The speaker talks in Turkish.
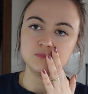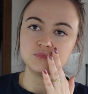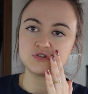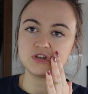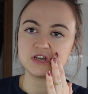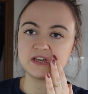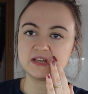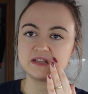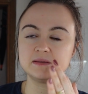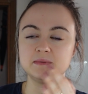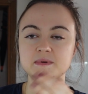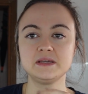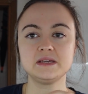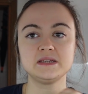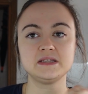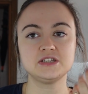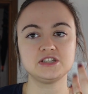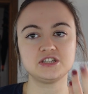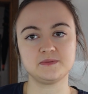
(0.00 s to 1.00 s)
Bu şekilde bir
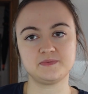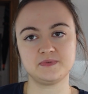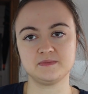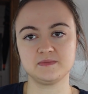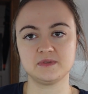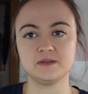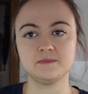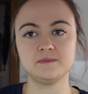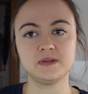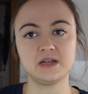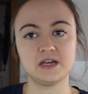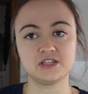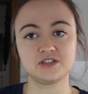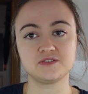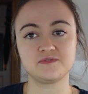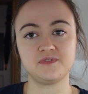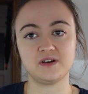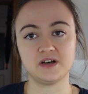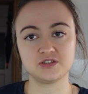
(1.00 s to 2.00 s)
giriş yapayım dedim.
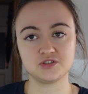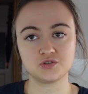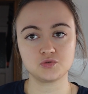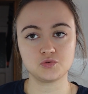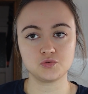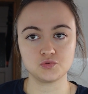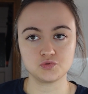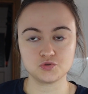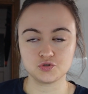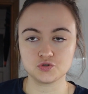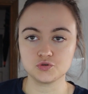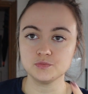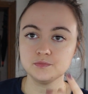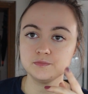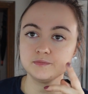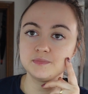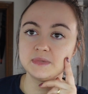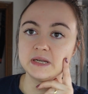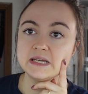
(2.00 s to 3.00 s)
Birazcık fazla konuştum.
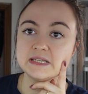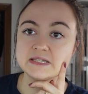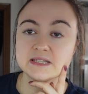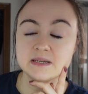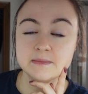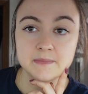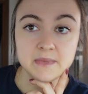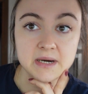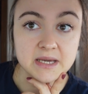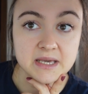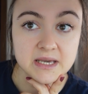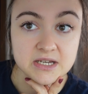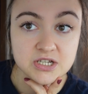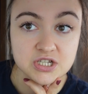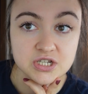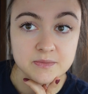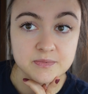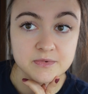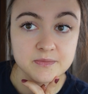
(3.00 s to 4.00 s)
Birazcık da
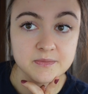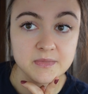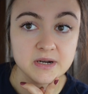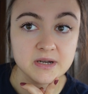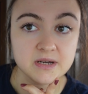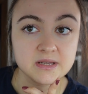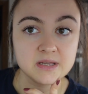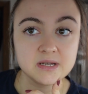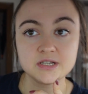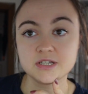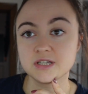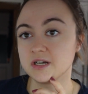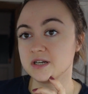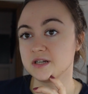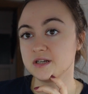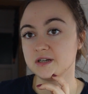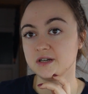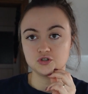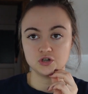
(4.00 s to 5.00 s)
makyaj yaptım
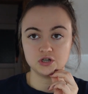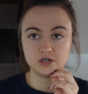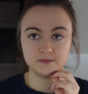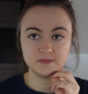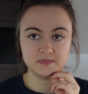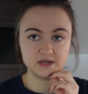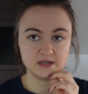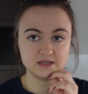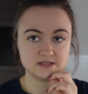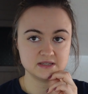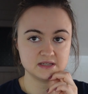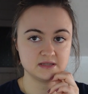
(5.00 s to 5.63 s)
arkadaşlar. Şöyle biraz